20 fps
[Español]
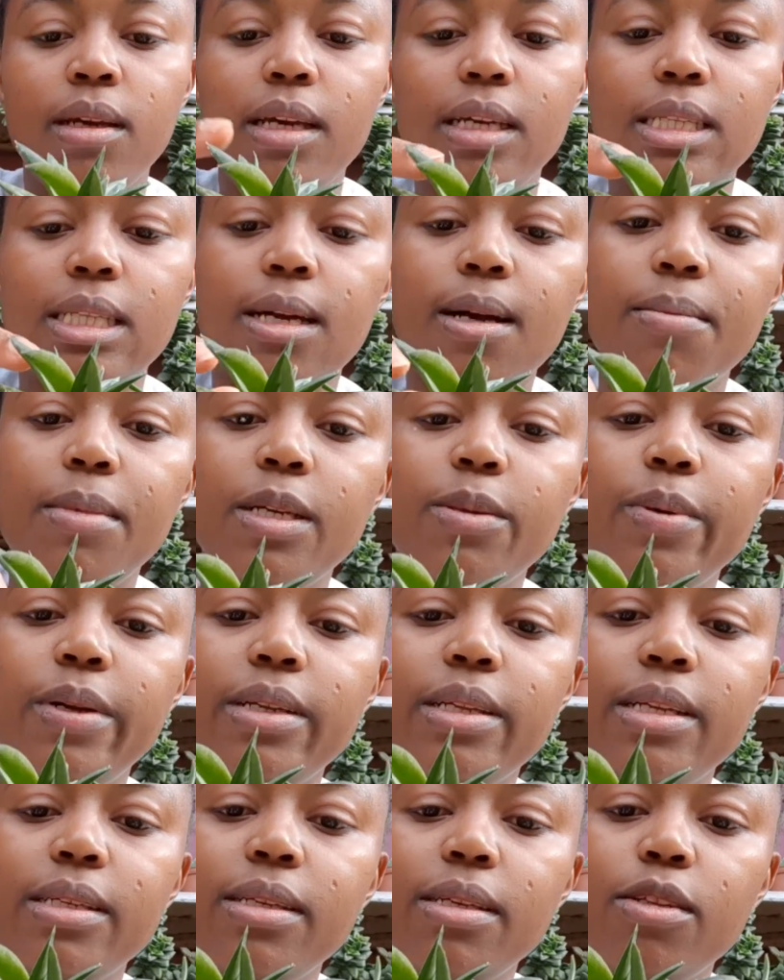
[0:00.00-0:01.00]
Estaba más
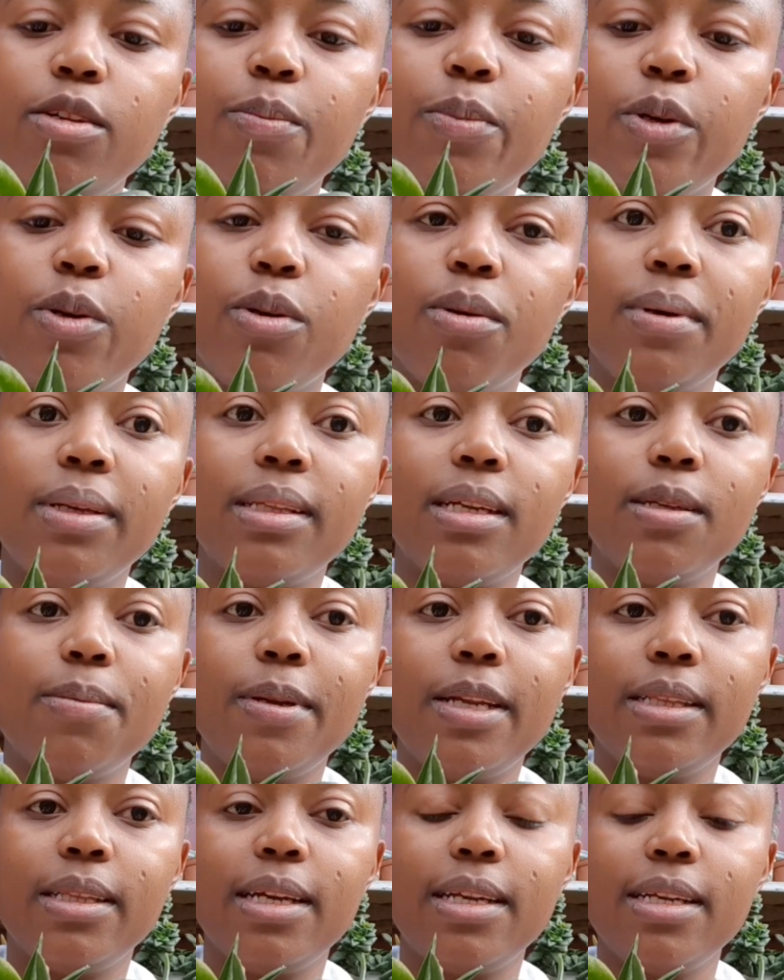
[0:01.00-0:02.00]
verdecito, pero lo iba a
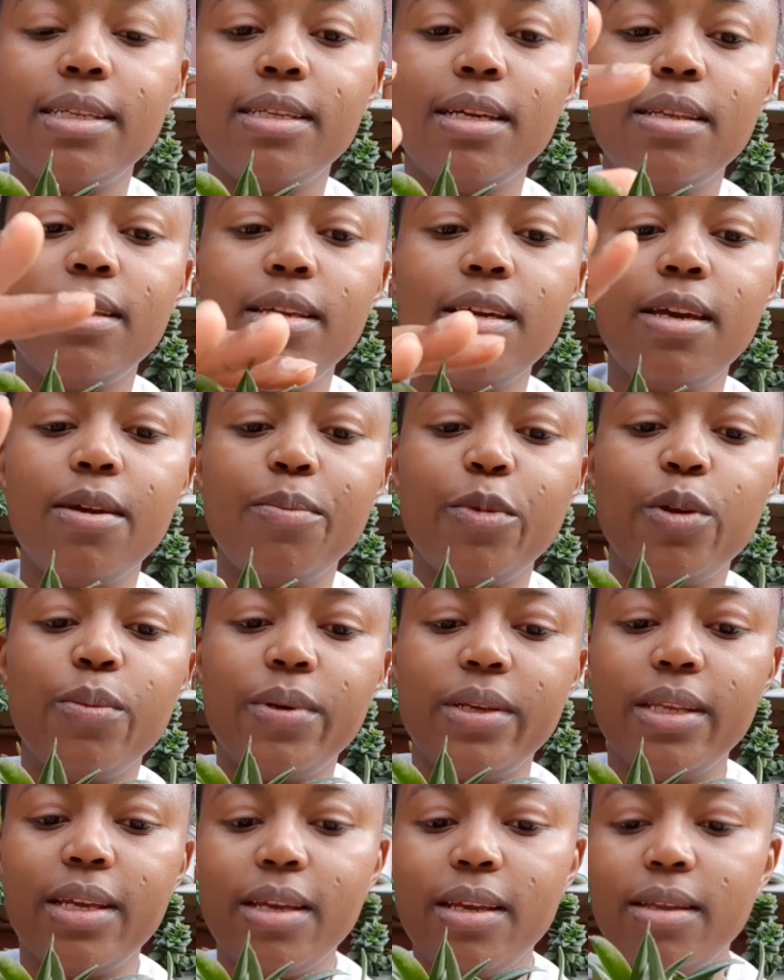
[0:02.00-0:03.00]
trasplantar ese día y me
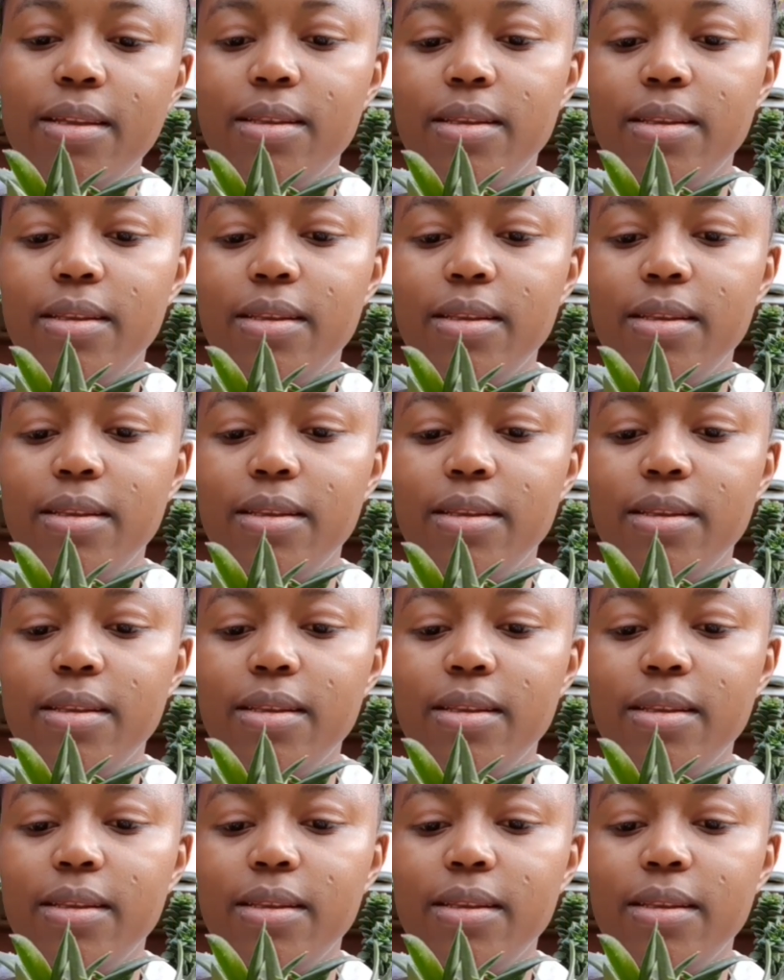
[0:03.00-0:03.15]
olvidé